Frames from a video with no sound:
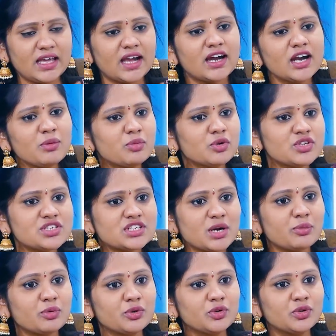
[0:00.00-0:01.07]
ఎక్కడ
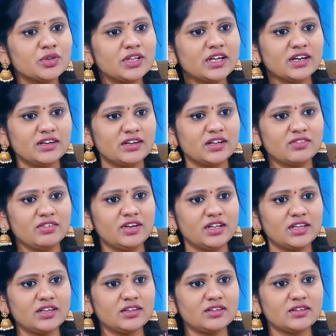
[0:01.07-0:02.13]
పులిస్టాప్ ఉంటుంది అంటారు
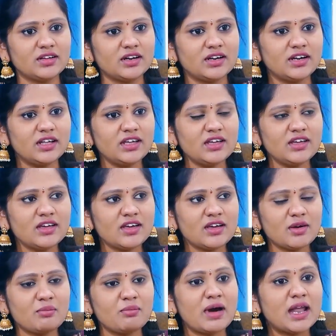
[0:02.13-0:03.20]
వీటికి అంటే
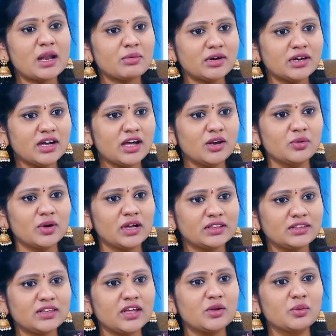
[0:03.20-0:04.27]
మానభంగాలు
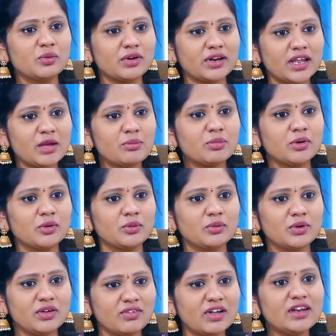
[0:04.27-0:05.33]
హత్యలు రేపులు
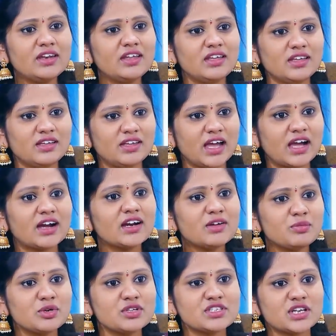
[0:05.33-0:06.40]
ఇవన్నీ ఎక్కడ
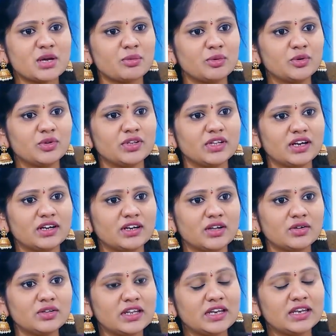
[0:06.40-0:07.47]
ఫుల్ స్టాప్ ఉంటుంది
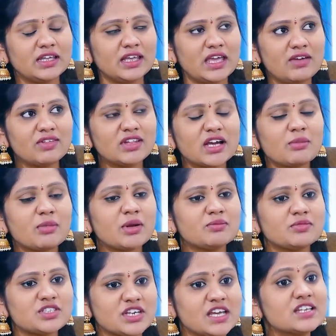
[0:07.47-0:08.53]
అంటారు దీన్ని ఏ విధంగా
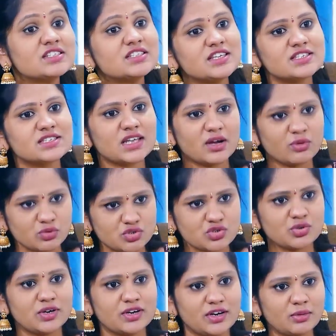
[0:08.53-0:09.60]
మనం చేంజ్
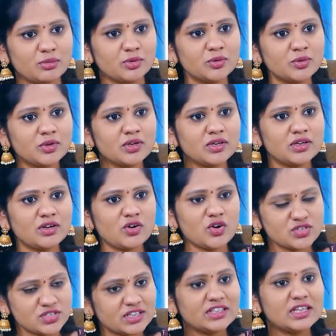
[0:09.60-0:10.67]
తీసుకురావచ్చు అంటాము
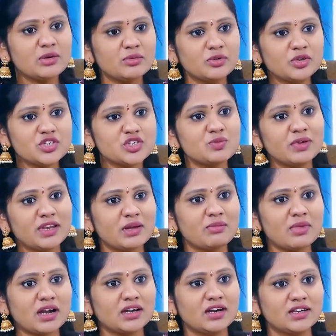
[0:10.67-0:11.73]
ఒకసారి దీని గురించి మీరేం
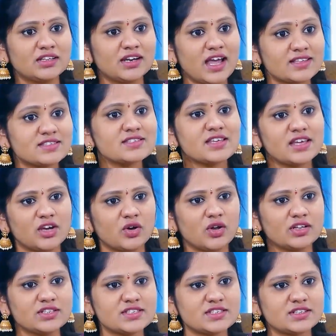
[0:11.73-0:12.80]
మాట్లాడతారు యాజ్ ఎ
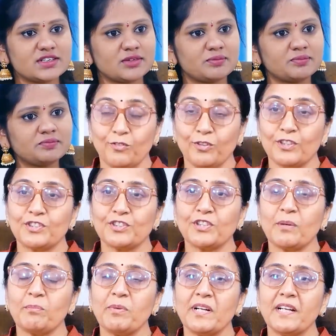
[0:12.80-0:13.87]
సైకాలజిస్ట్గా ఫుల్
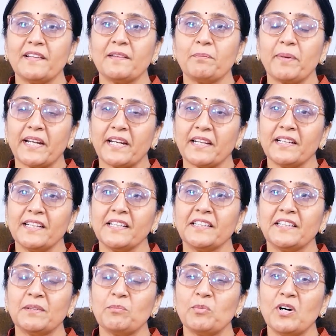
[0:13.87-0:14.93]
స్టాప్ అన్నది
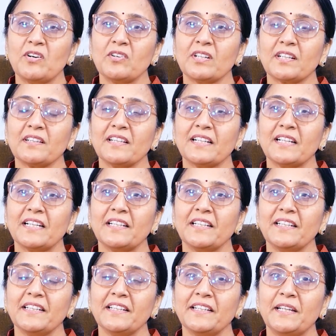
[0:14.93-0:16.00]
పెట్టగలిగితే బాగుంటుంది
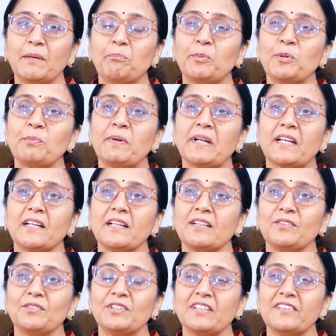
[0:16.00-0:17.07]
కానీ ఎప్పుడు
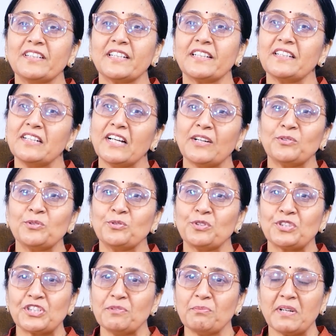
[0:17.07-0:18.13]
పెట్టగలుగుతాం అన్నది నాకు
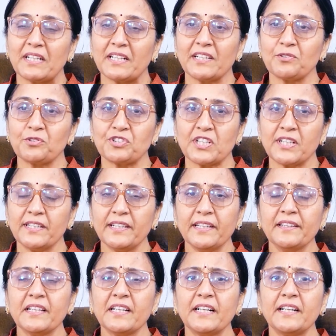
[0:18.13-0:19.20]
క్వశ్చన్ మార్కే ఉషా
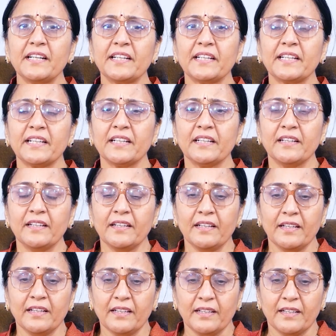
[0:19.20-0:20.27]
ఎందుకంటే
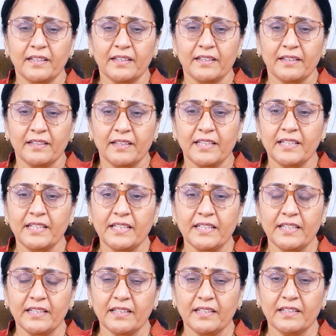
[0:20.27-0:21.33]
ఇది
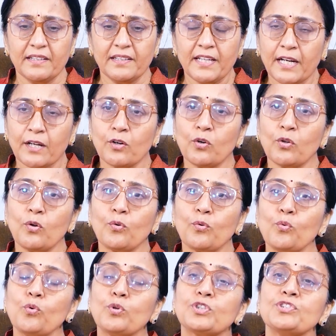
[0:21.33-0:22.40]
ఎక్కడో
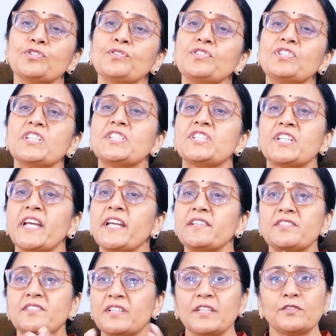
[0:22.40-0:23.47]
రూట్స్ నుంచి
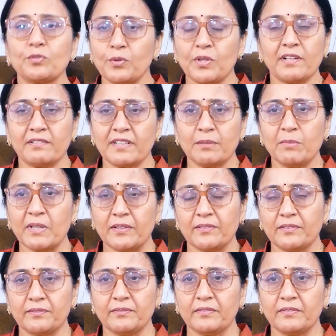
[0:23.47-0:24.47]
చేంజ్ తీసుకురావాలి మనం